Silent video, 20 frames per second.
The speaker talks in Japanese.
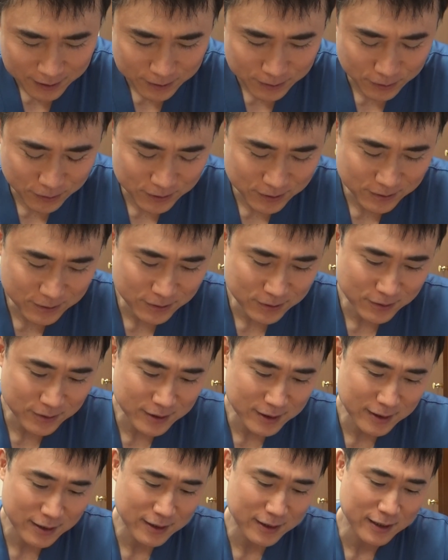ということ
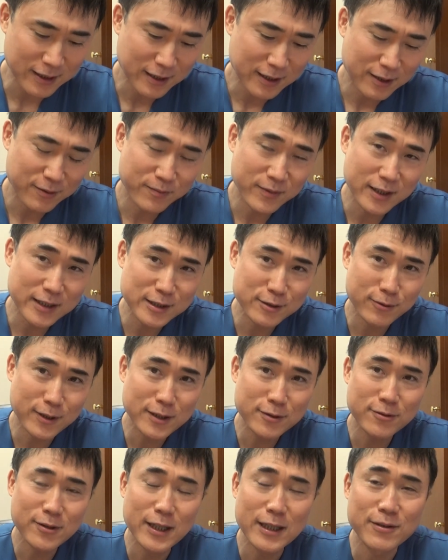で、まあ、1
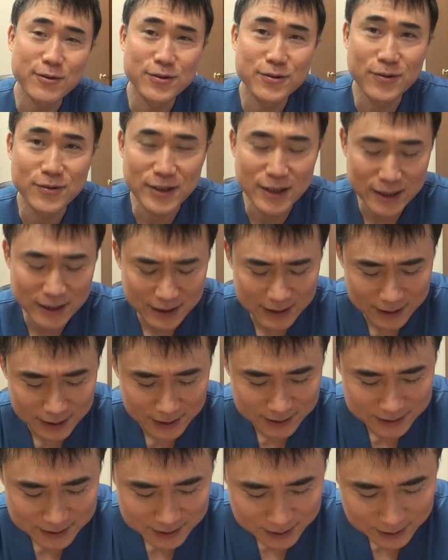割ぐらいの人に批
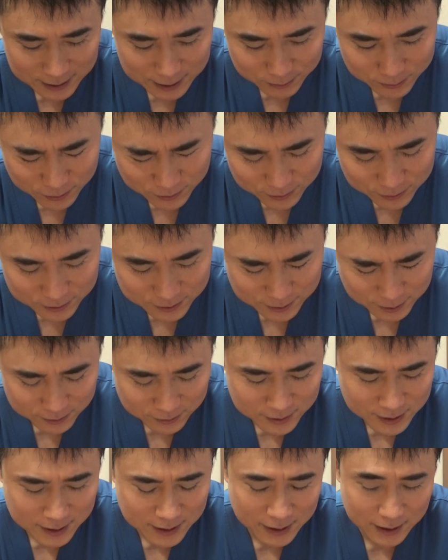判されてもそ
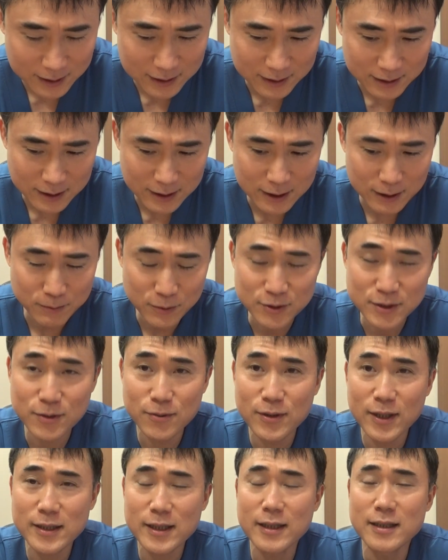の意見ってもうしょ
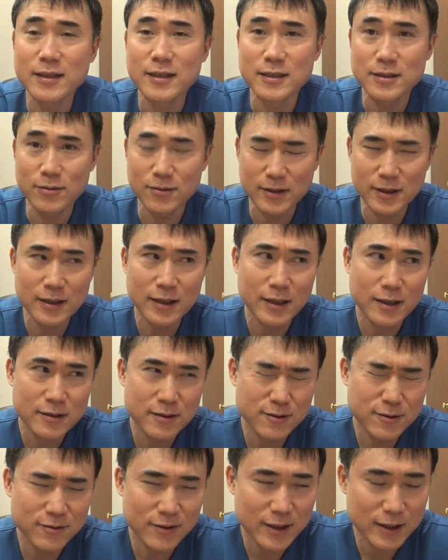うがないんですよね
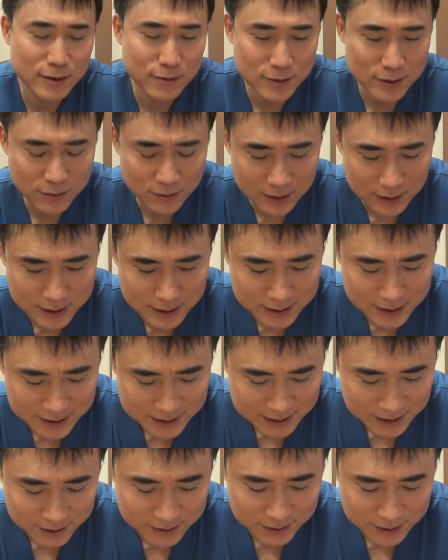9割の人が支持
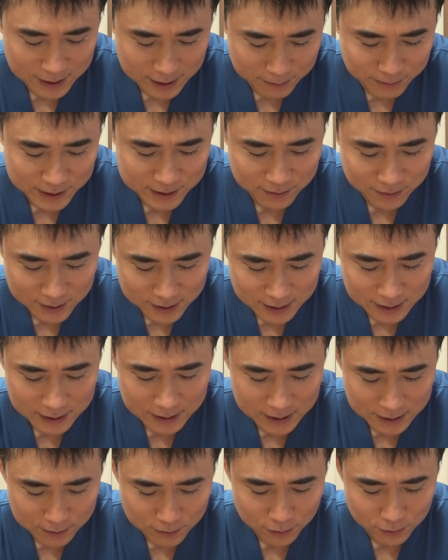してくれればそれで
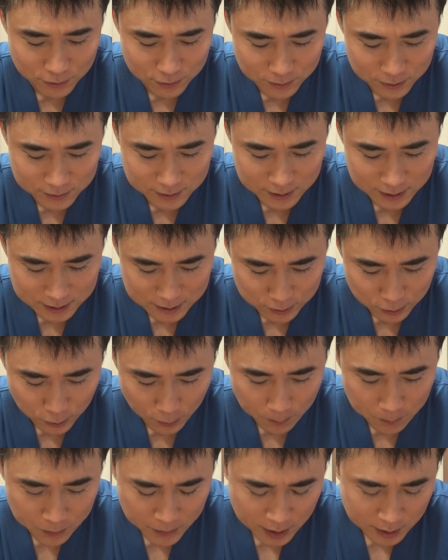いいと思うんですよ。